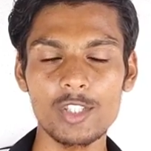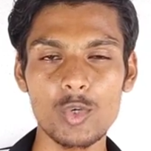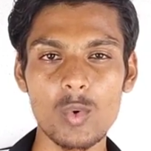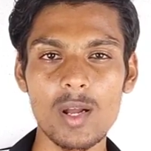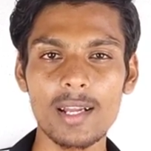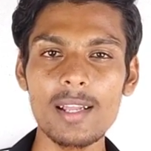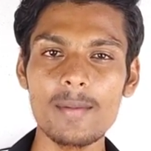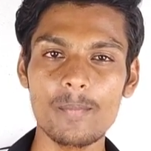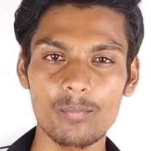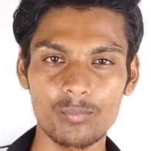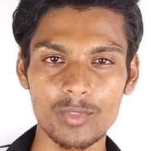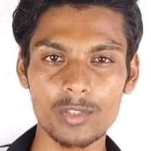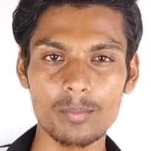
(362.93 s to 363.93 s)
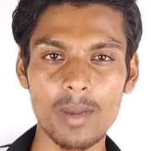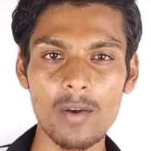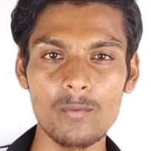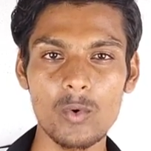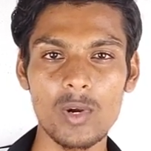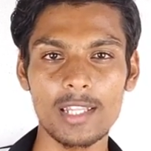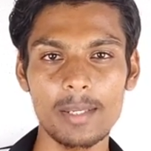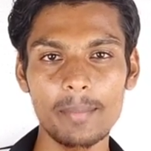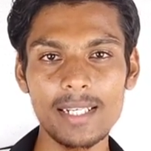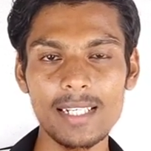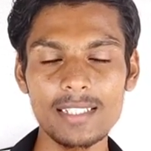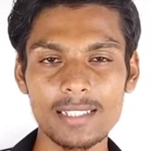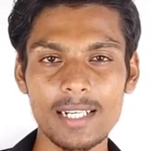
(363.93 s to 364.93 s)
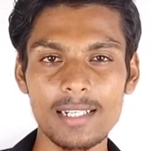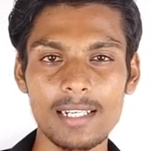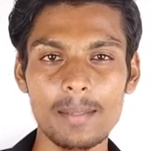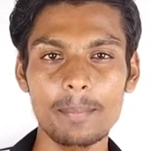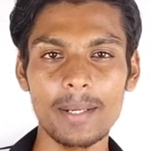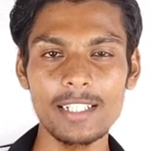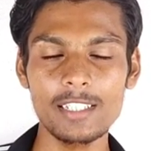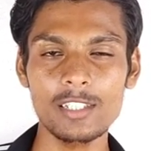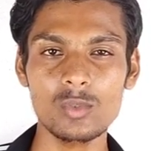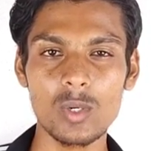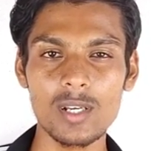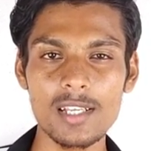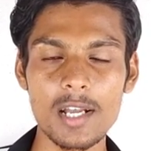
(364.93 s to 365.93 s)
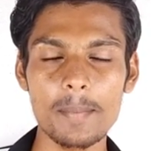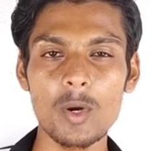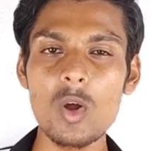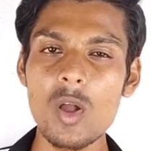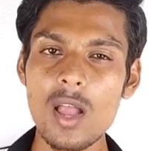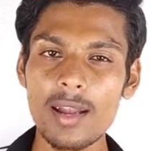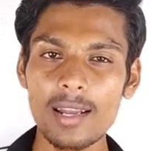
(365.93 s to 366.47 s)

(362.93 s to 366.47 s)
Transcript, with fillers: எடுத்துகிட்டு வருவாங்க இந்த ஸ்மார்ட் ஃபோன் அந்த மிடில் ஈஸ்ட் கண்ட்ரியில் ப்ரைஸிங் சொன்னதுக்கப்புறம்